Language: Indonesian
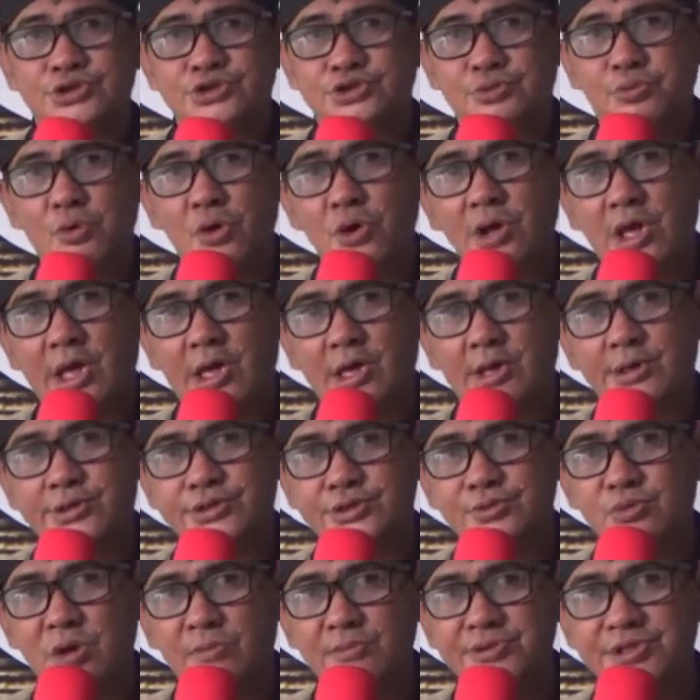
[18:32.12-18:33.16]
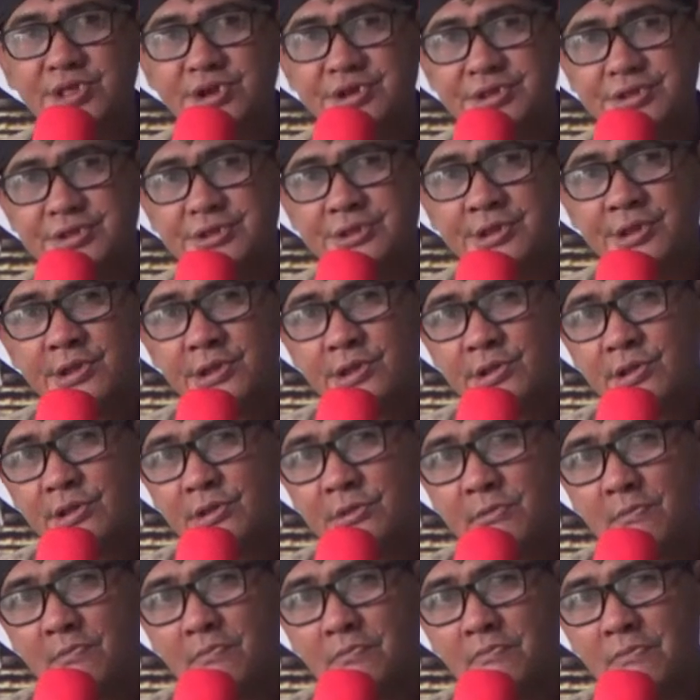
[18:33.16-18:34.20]
Semoga semua menjadi
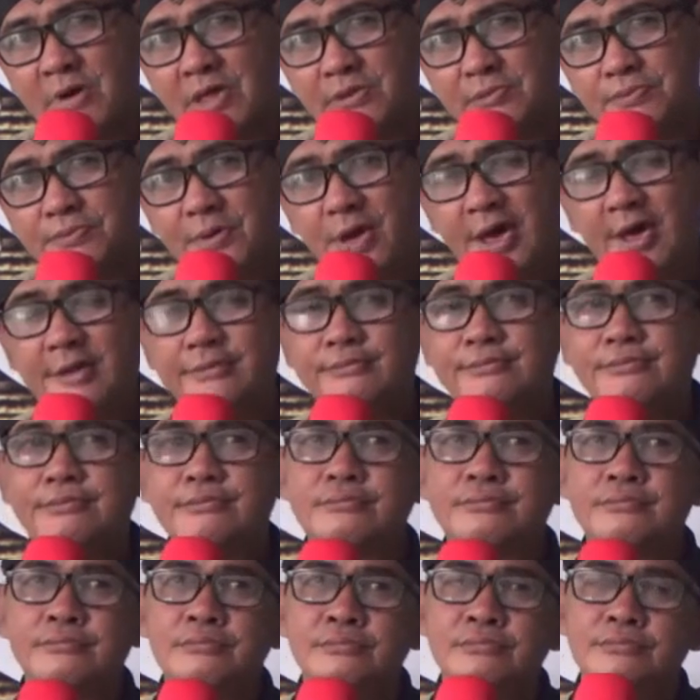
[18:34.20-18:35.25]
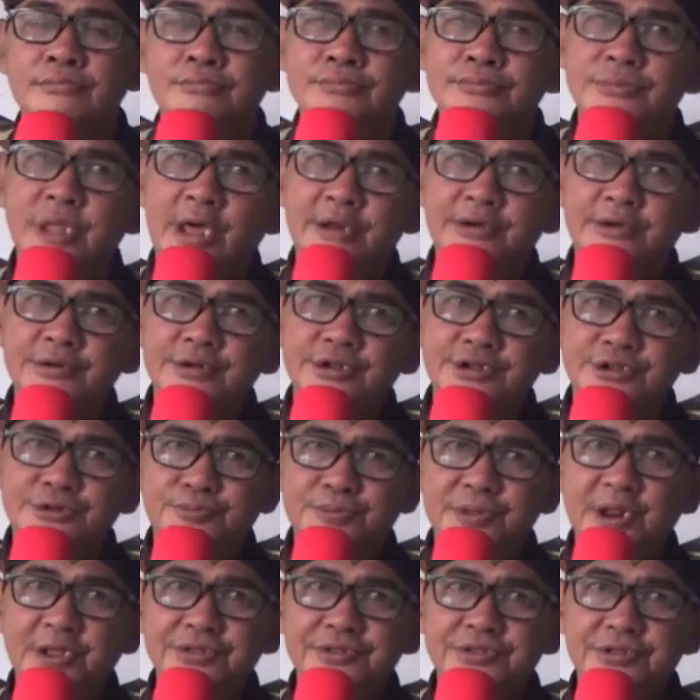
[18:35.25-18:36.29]
manfaat dan
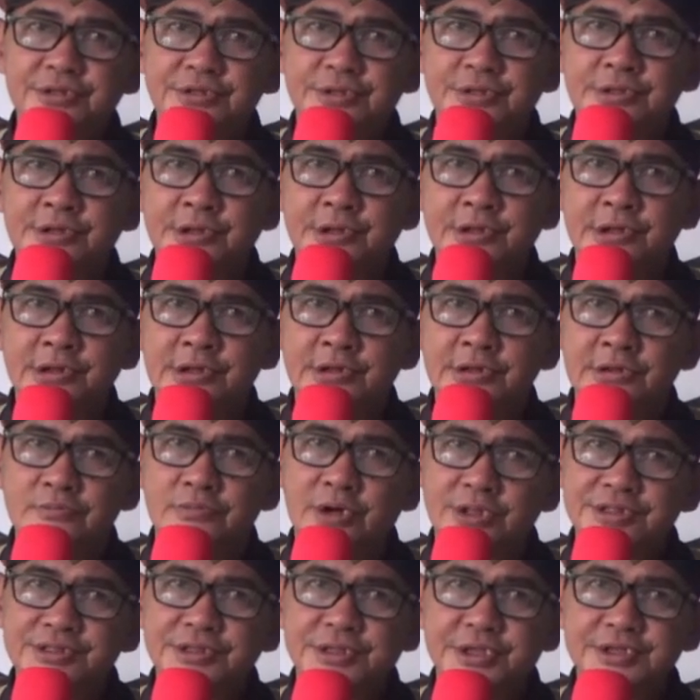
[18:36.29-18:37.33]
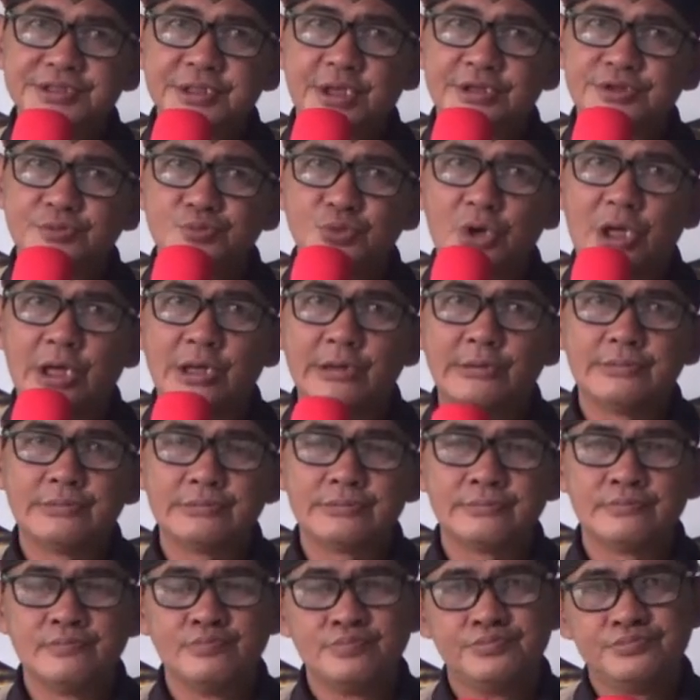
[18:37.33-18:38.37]
inspirasi buat kita semua.
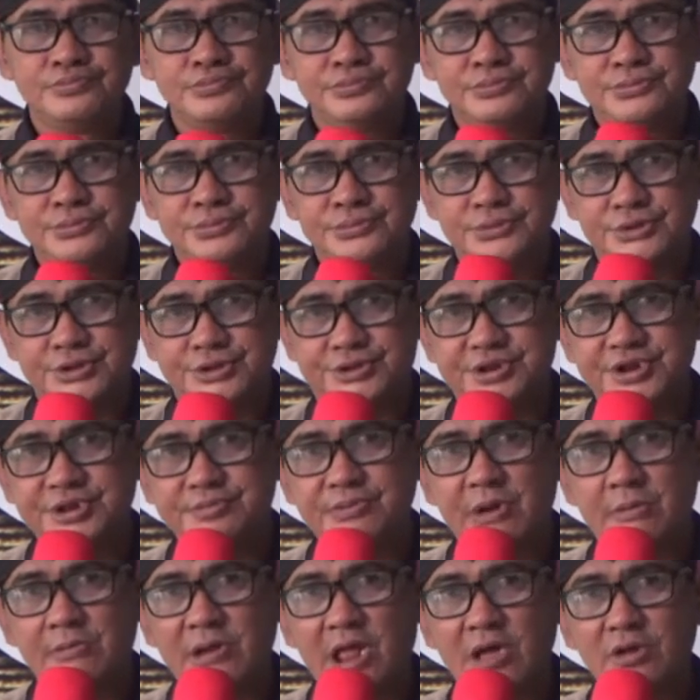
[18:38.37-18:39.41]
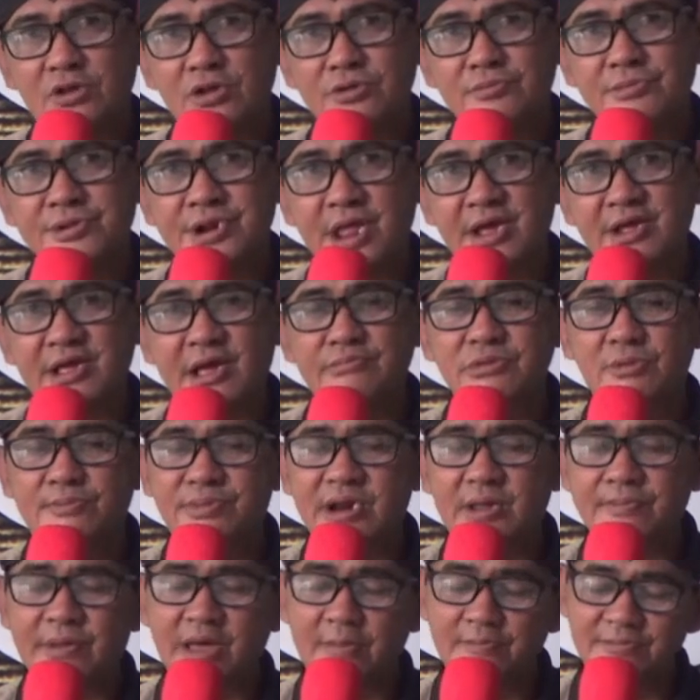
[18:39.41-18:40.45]
Di sini Pak Belangkon menangkap
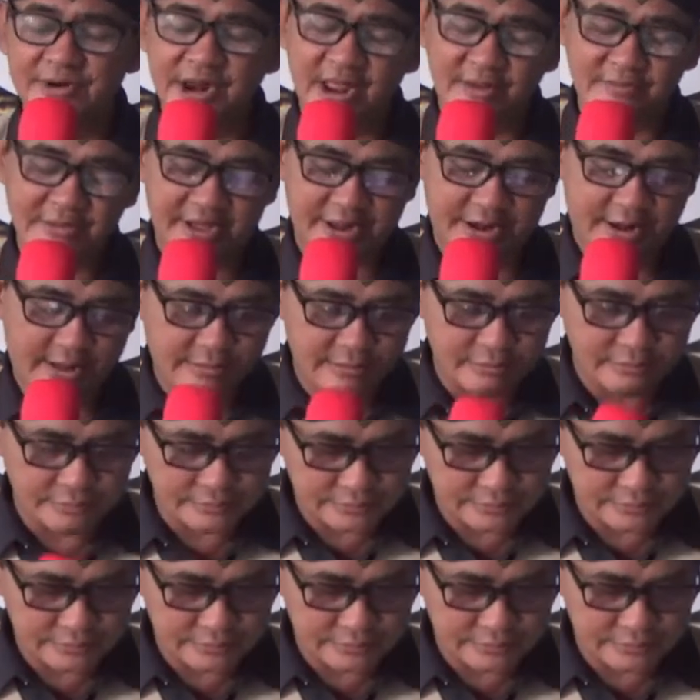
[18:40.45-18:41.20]
beberapa benang merah.